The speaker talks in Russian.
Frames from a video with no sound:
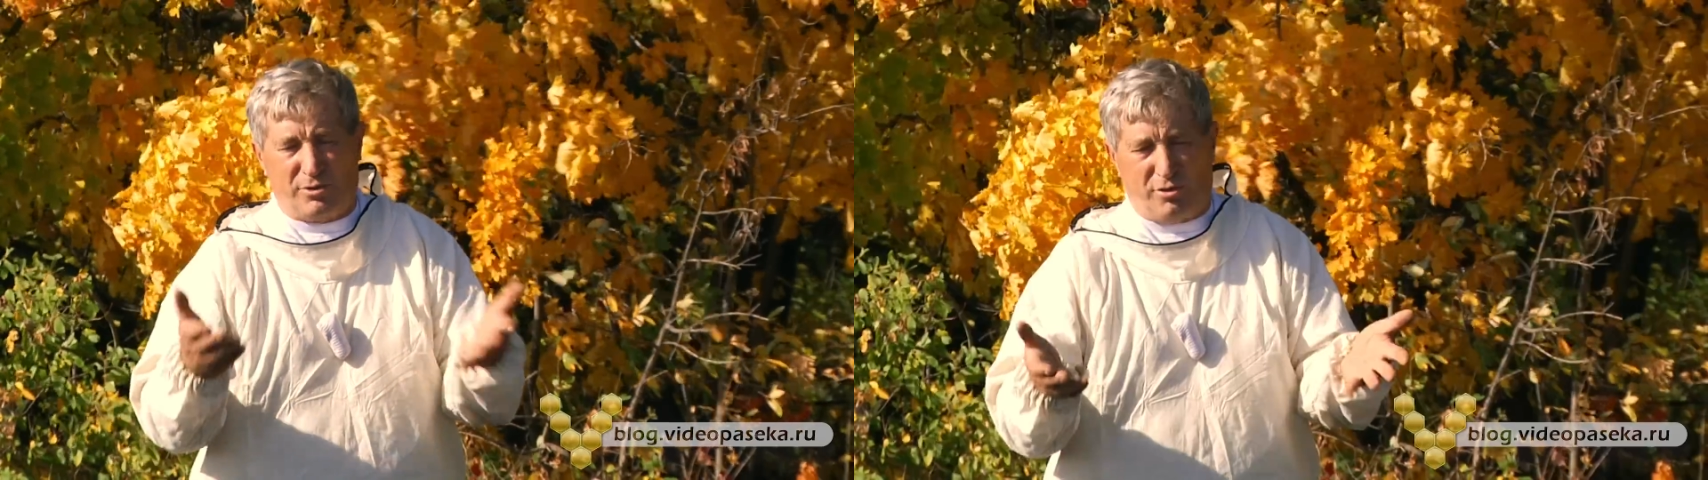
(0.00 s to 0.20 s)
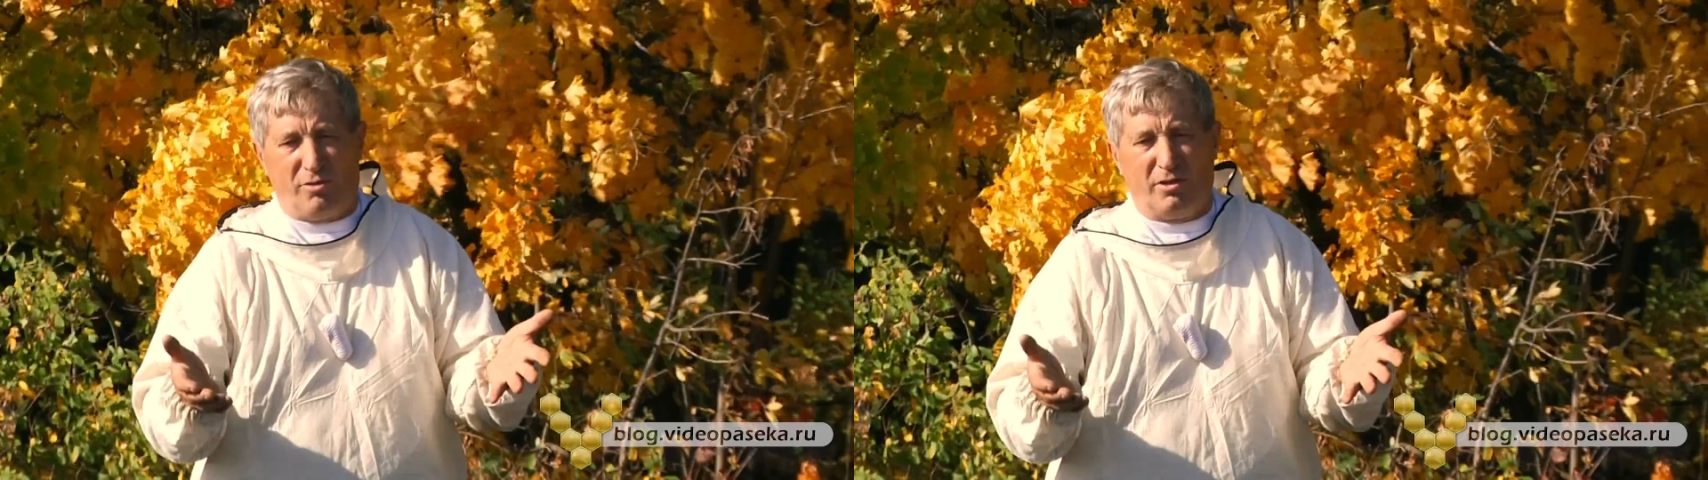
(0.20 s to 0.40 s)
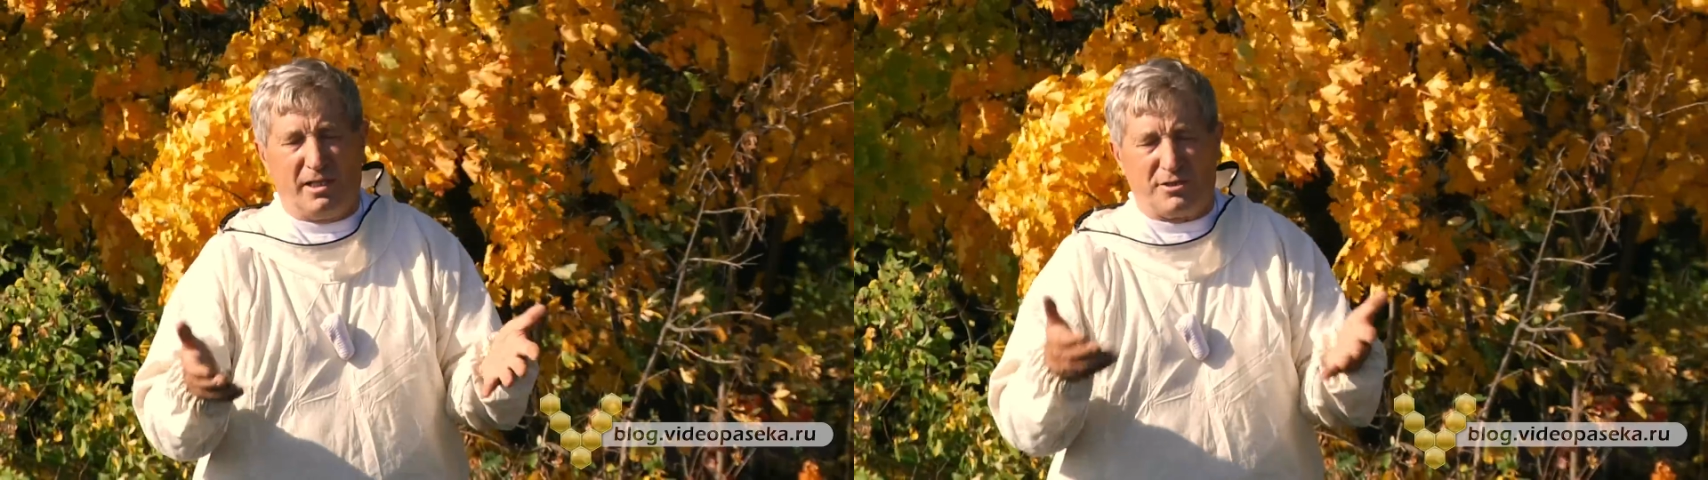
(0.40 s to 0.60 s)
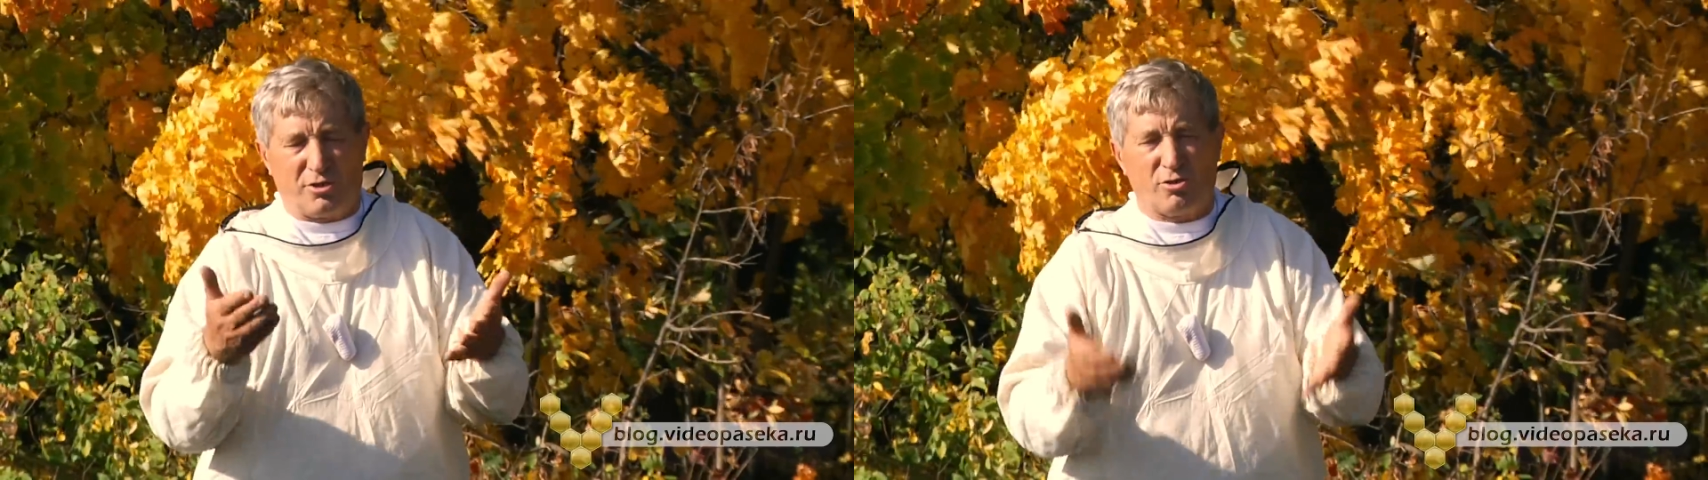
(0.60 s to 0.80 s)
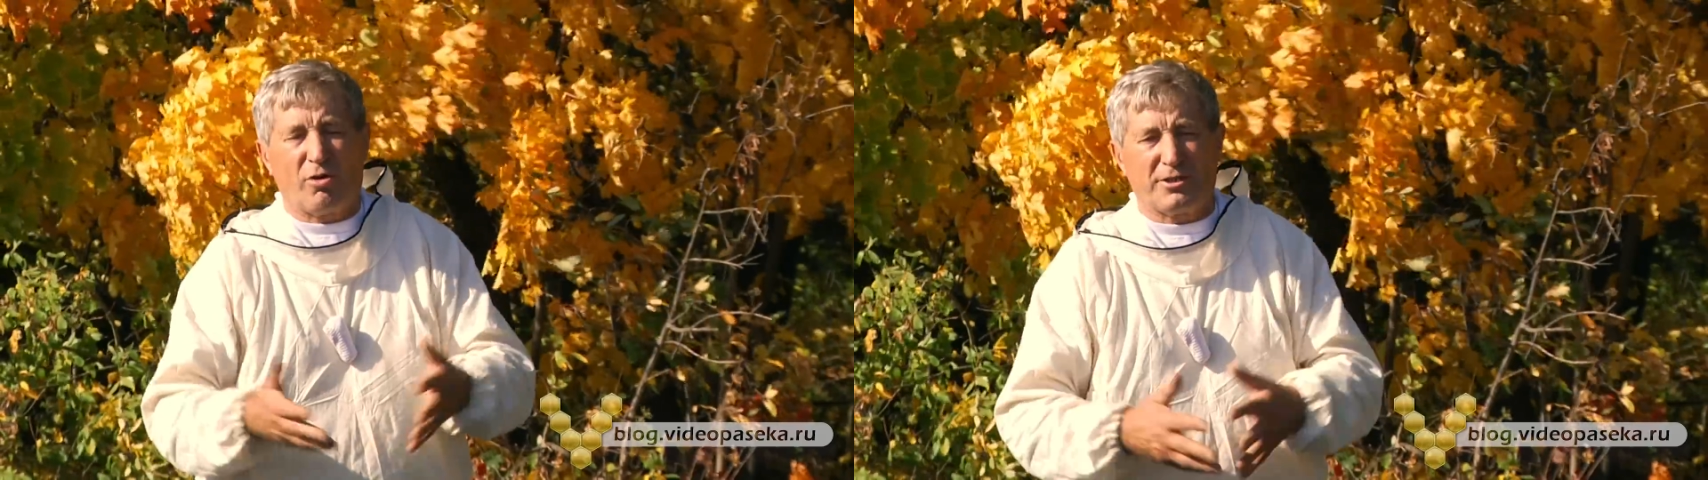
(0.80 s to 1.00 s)
пчел,
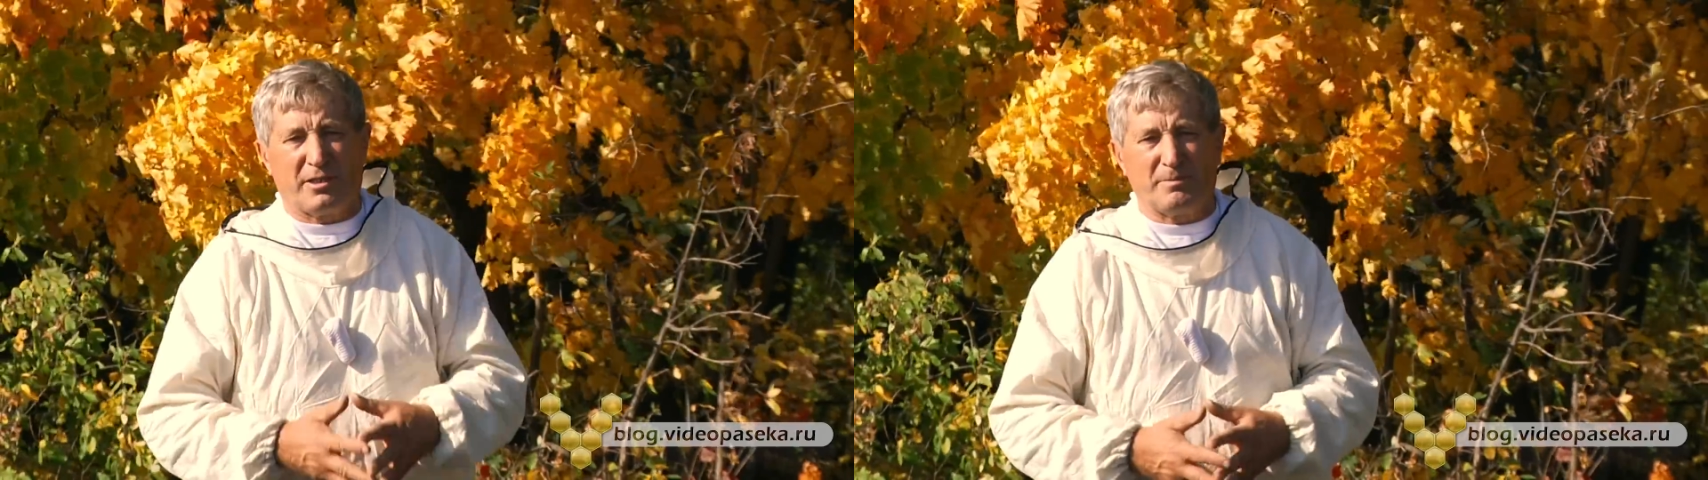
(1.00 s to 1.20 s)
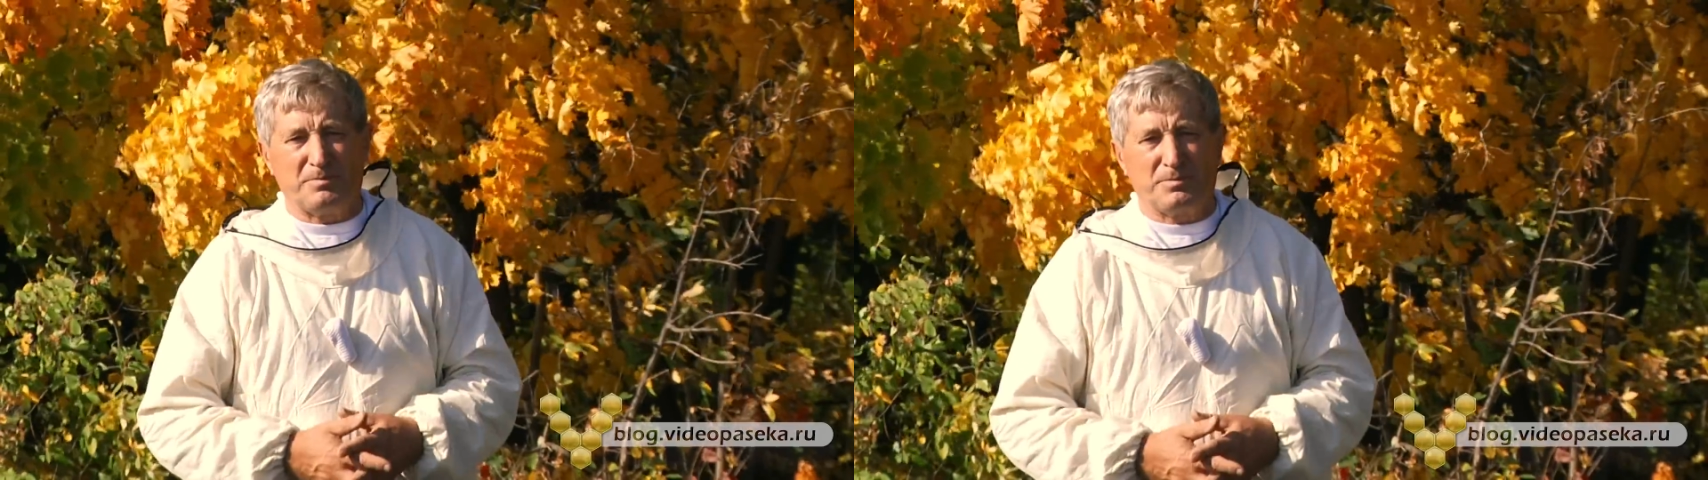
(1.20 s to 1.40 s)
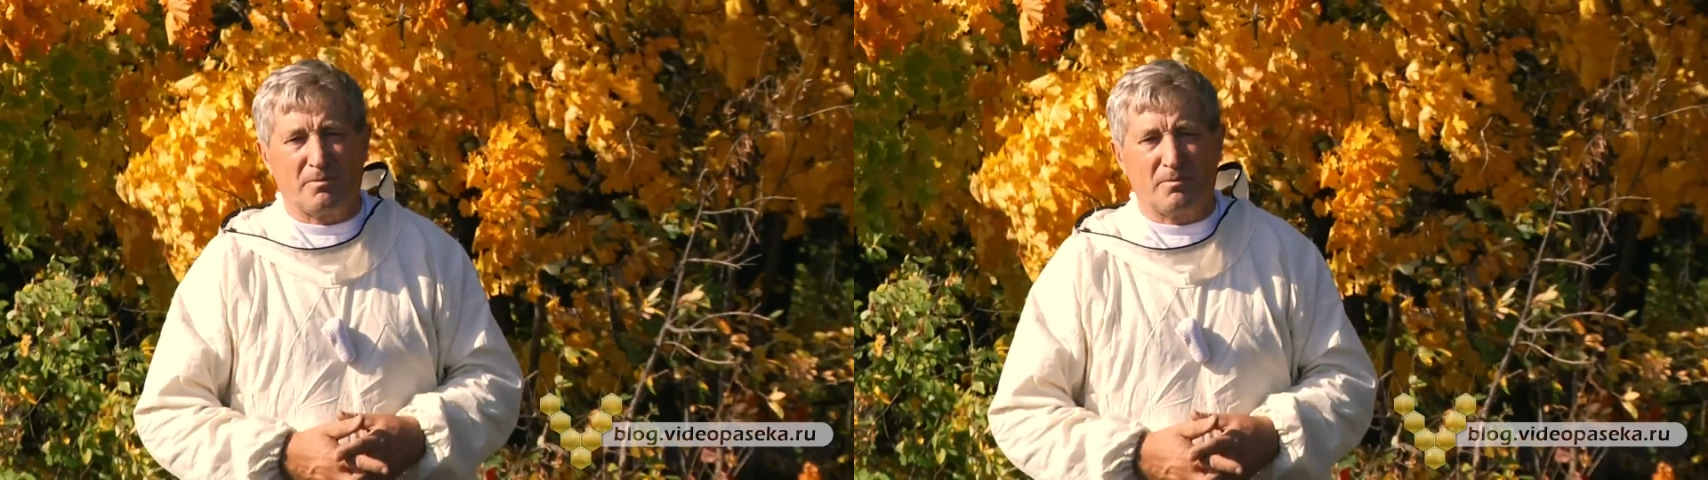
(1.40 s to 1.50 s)
эти соты.